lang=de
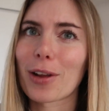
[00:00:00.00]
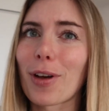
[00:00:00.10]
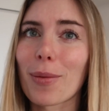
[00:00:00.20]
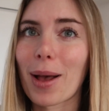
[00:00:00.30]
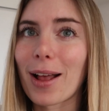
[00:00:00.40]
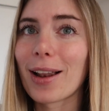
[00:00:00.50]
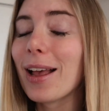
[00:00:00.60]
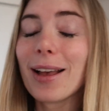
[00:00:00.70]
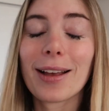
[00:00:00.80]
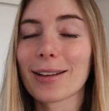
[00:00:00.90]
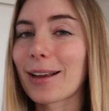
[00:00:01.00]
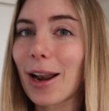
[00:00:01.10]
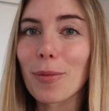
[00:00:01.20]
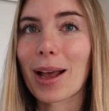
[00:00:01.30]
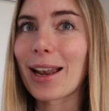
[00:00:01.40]
einfach mal kann
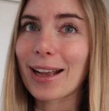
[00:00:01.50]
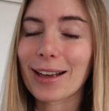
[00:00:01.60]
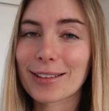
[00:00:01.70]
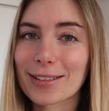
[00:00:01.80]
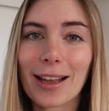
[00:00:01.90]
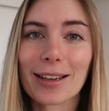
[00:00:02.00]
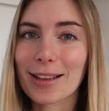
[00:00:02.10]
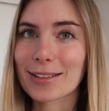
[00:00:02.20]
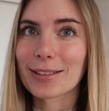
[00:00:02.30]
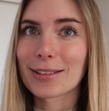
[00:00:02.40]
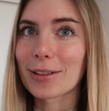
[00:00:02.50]
ein paar leckere Sachen essen.